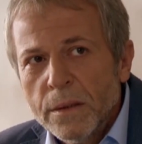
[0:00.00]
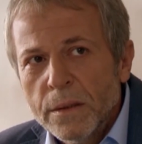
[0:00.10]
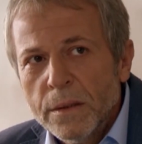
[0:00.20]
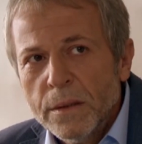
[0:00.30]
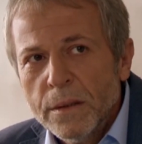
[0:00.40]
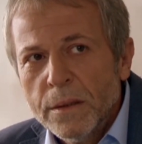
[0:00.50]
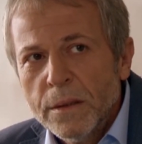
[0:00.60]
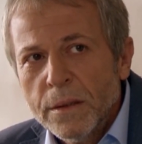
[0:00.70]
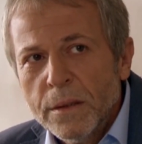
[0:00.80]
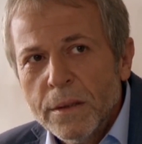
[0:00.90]
yaratırız
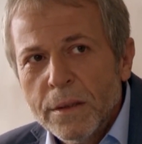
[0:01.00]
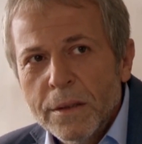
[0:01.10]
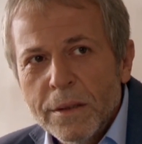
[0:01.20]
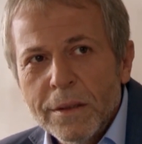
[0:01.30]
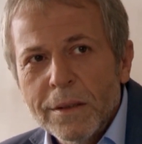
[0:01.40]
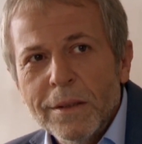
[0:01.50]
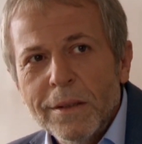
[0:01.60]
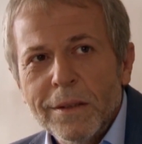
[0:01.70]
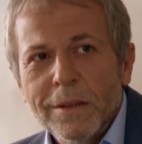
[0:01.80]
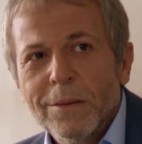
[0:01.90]
inşallah.
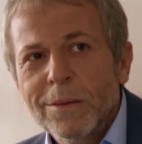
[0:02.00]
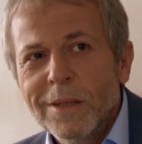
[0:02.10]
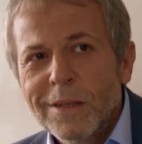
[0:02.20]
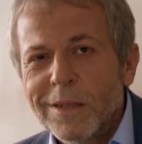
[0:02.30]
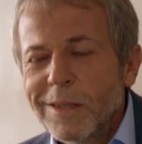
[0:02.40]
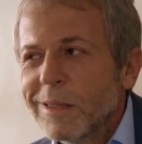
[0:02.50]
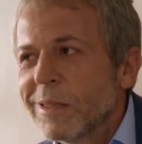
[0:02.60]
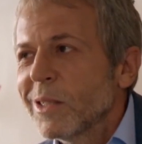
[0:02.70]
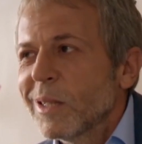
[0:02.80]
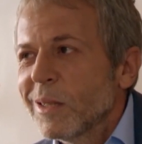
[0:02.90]

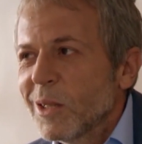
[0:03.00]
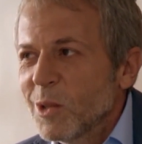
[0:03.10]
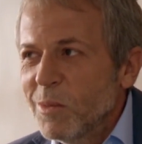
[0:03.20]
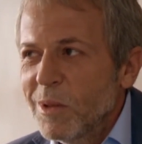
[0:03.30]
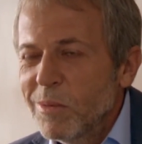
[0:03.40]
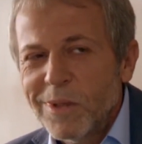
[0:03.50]
Siz şantaj mı